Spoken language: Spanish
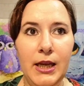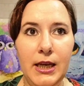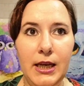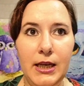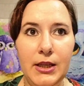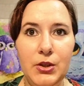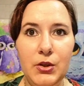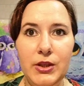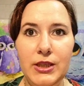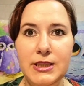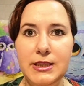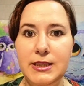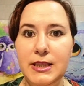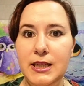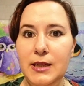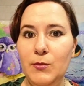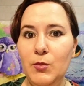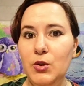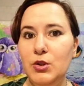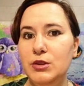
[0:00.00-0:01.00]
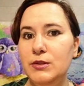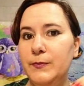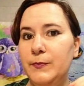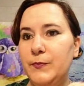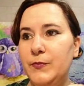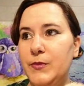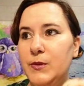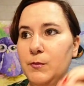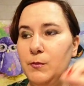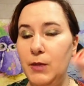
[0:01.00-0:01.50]
Entonces tenemos
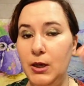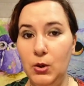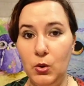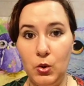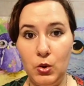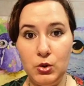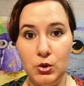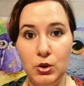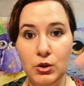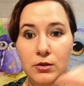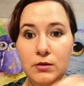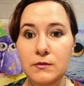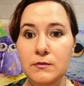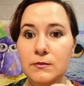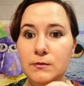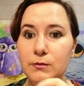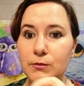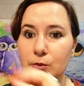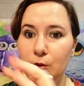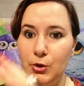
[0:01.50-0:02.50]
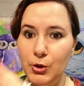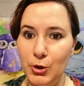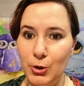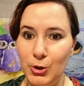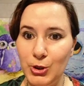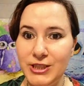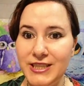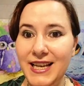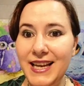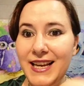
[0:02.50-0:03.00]
melocotón,
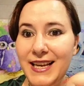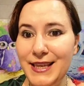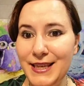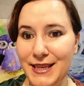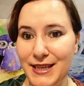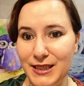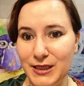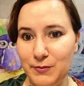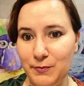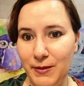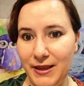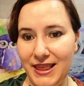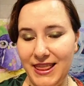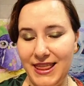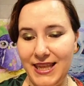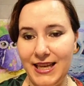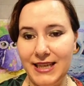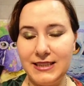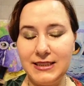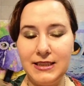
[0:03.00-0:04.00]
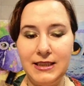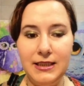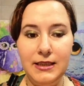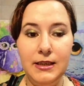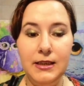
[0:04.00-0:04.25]
rosa y especias.